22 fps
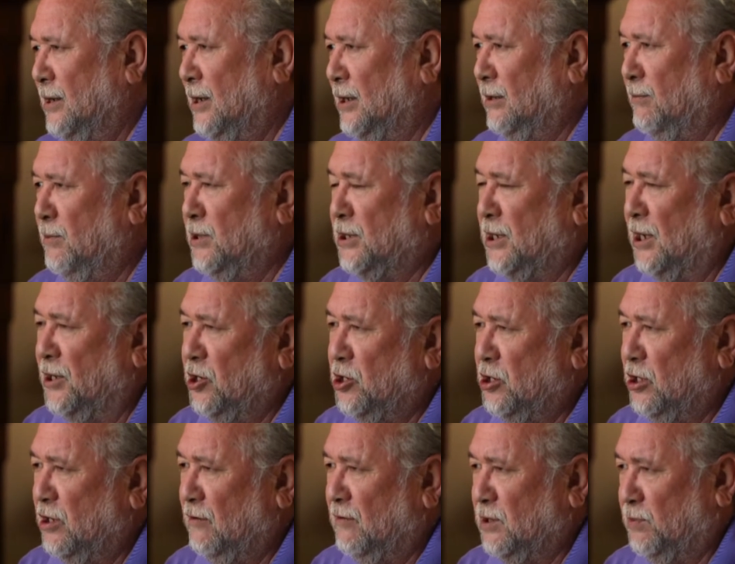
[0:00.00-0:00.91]
это
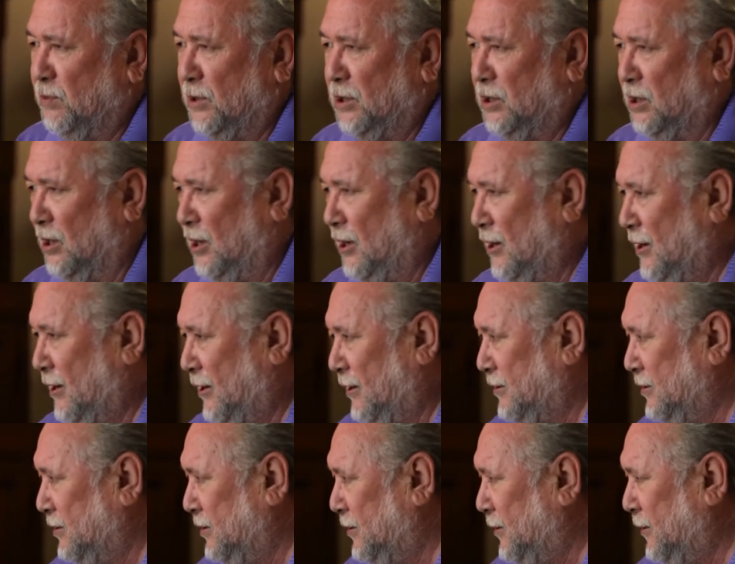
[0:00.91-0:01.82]
бесконечное
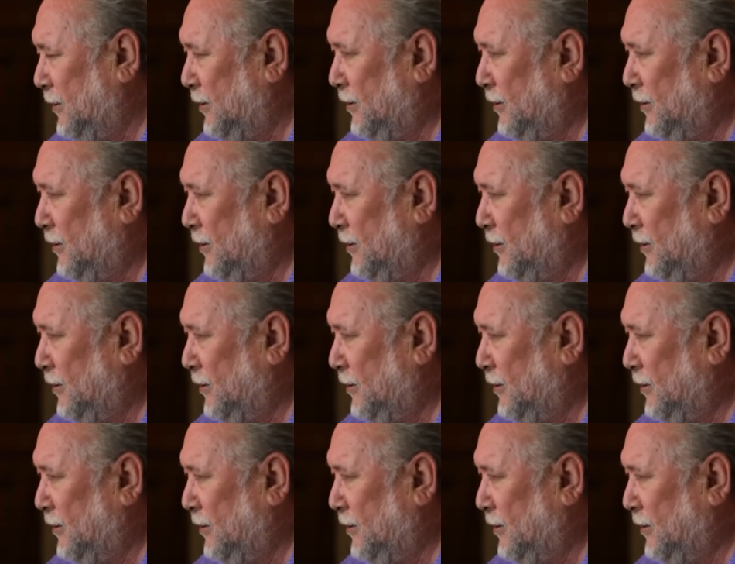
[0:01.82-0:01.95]
воспитание,